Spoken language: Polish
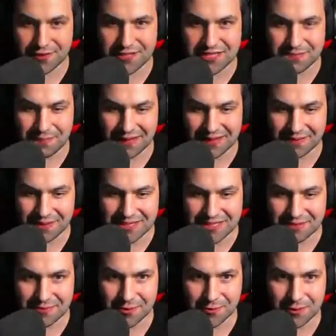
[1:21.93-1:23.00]
i spadam na
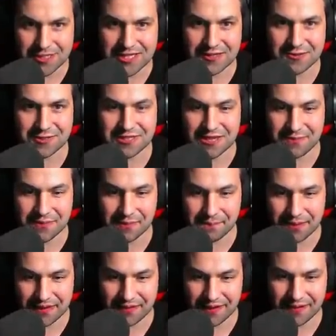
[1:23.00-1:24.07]
sam dół. Ostatnio się zabiłem
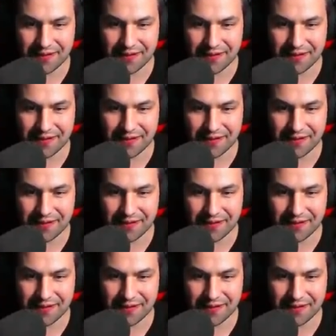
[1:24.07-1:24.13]
prawie,